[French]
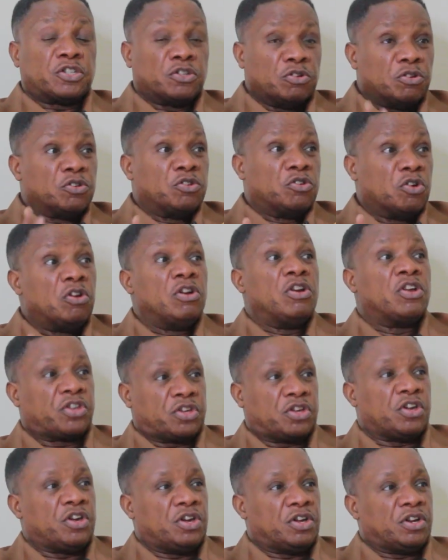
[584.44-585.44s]
tu lui donnes le
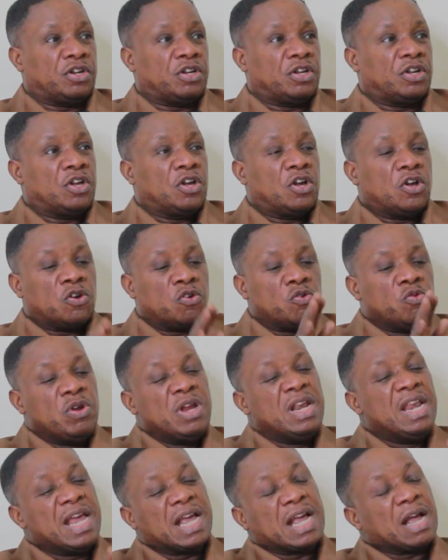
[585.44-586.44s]
cœur,
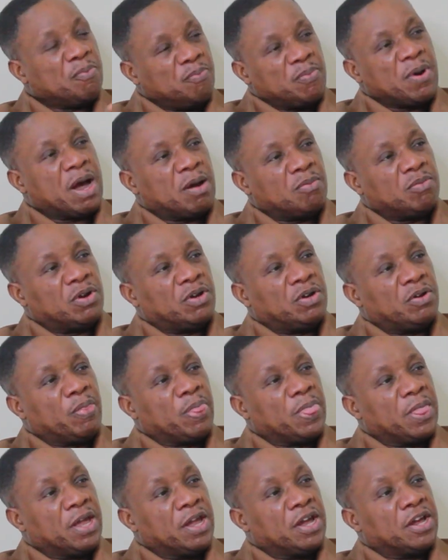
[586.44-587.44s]
lui, il est capable
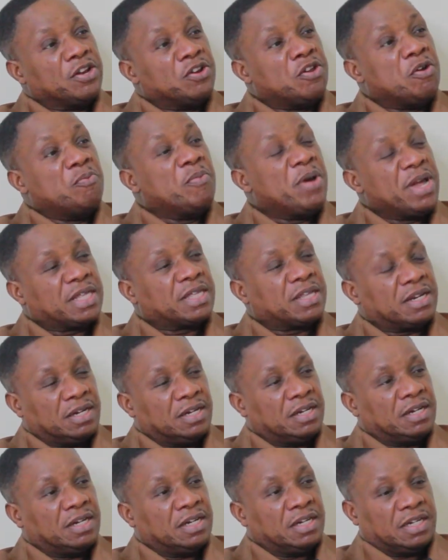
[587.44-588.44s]
de mettre,
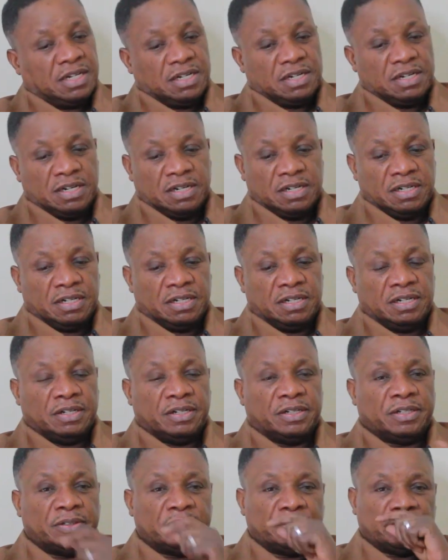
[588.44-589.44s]
euh, euh,
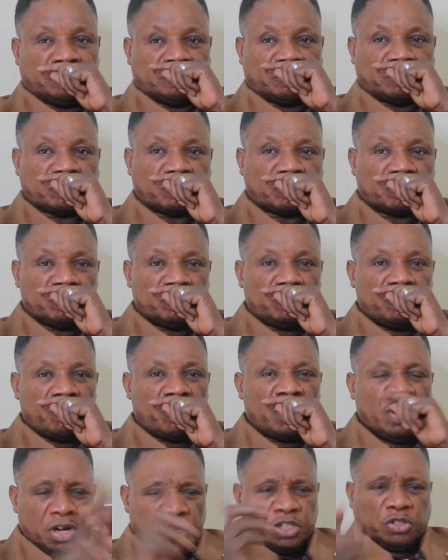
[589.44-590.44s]

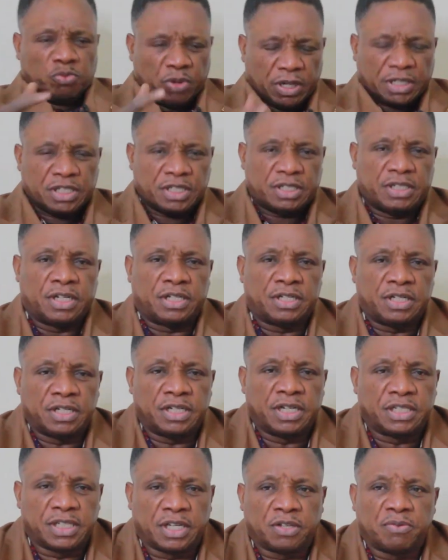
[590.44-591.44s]
euh, laisse-moi dire
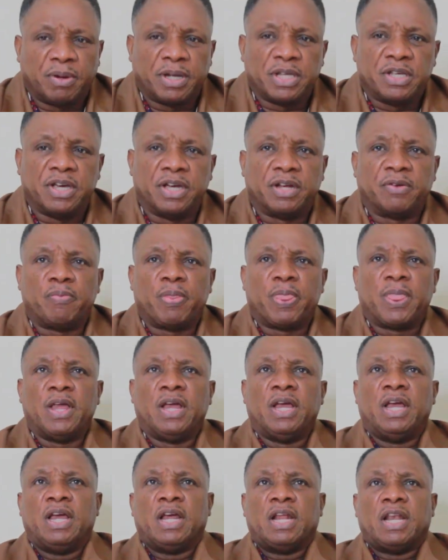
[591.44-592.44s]
de, cette manière,
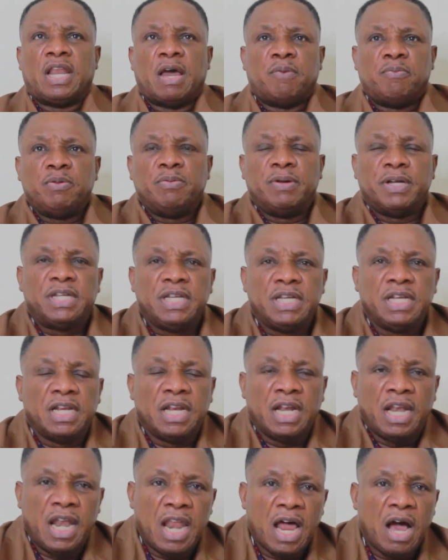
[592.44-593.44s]
la Bible
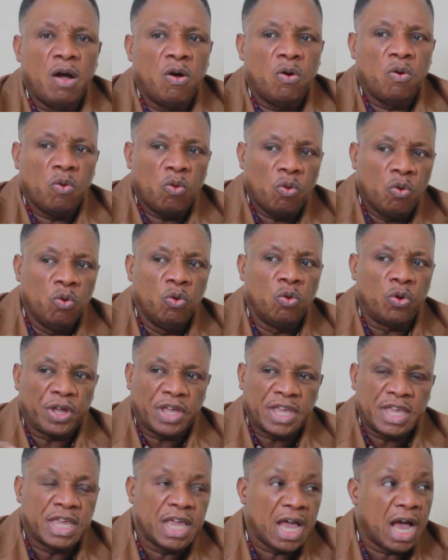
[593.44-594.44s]
dit, là où
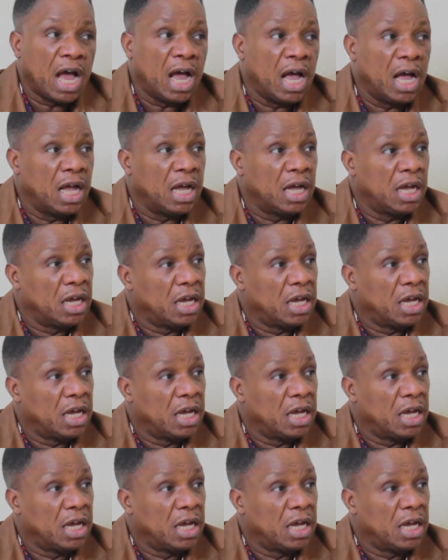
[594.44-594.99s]
il y a